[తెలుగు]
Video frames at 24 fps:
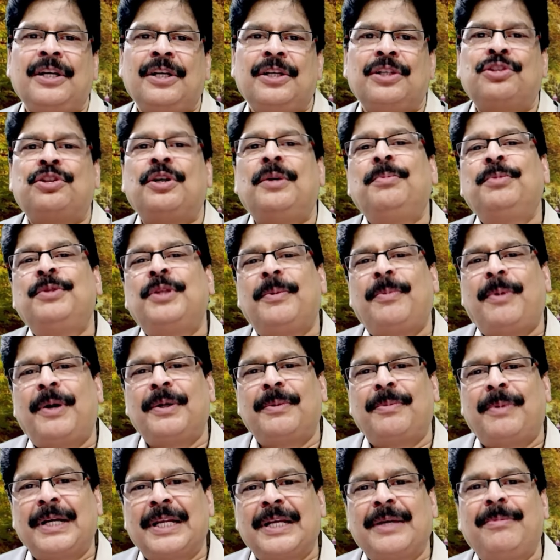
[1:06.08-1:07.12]
సోంపుతో పాటు
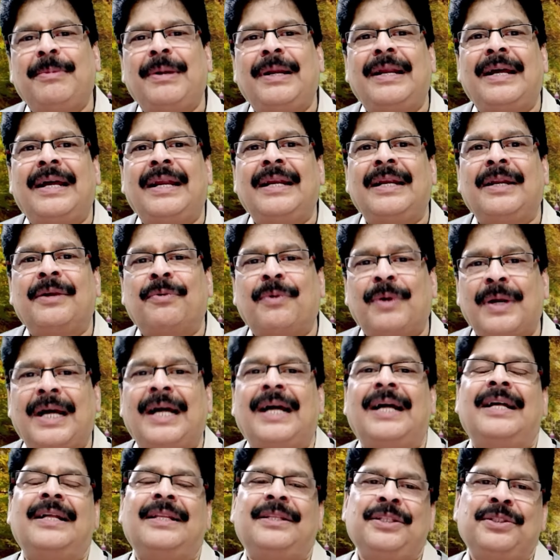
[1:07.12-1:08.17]
పటిక బెల్లాన్ని కూడా
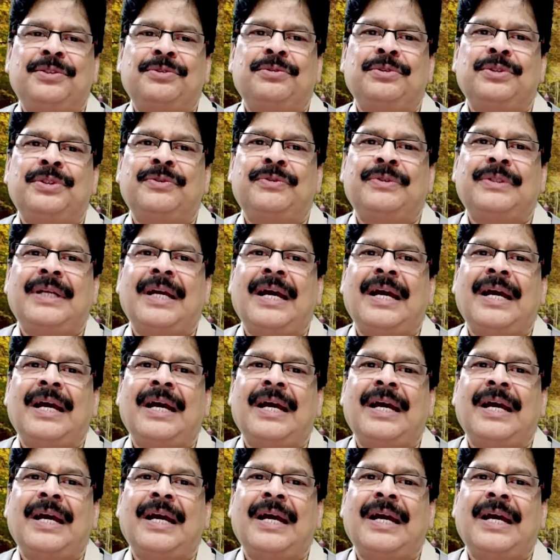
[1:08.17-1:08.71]
తీసుకుంటూ ఉంటే